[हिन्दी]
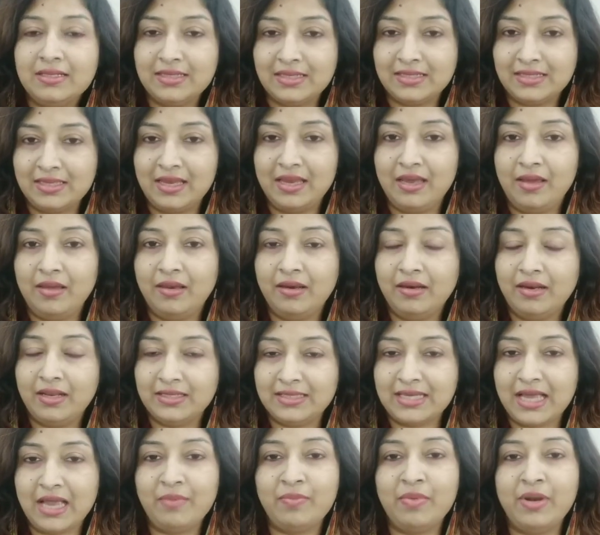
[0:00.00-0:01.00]
जैसे
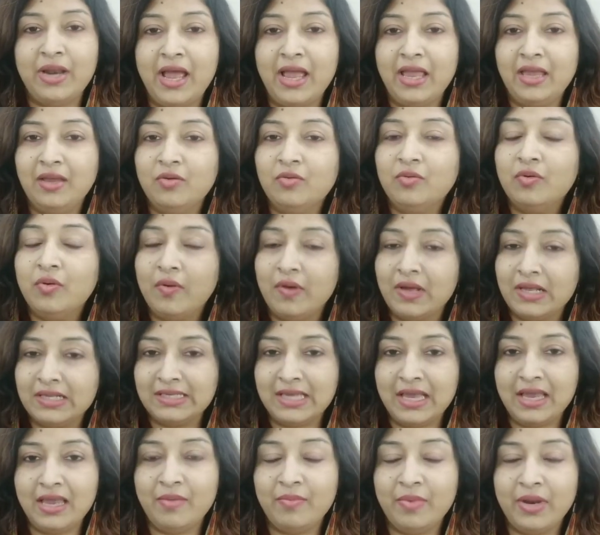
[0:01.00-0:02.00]
रजाई बनाई हूँ
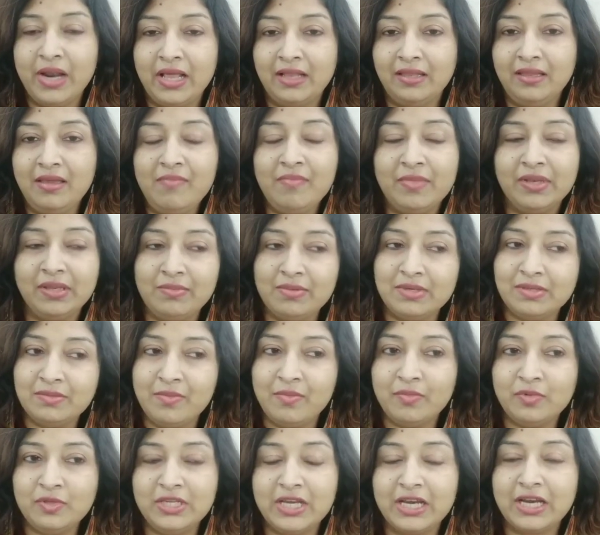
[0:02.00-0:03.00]
वैसे ही बनाती मतलब
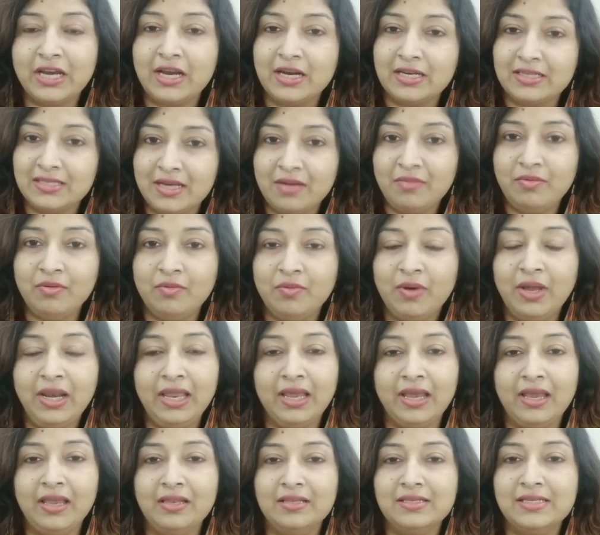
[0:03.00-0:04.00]
इसमें मुझे खर्चा भी हुआ
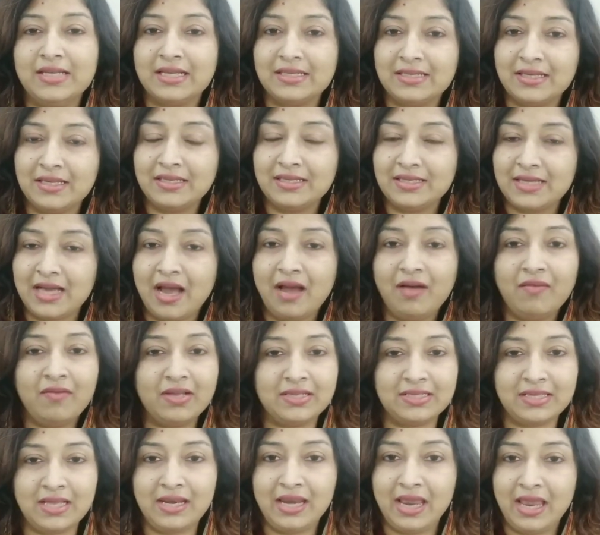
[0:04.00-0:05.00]
लेकिन जैसा चाह
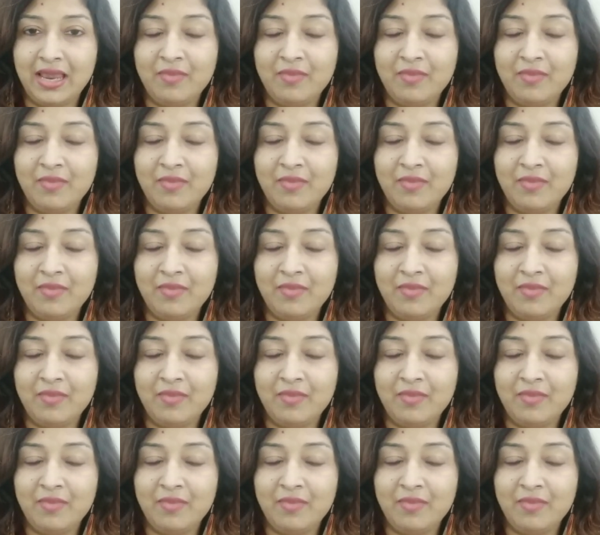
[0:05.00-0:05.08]
वैसा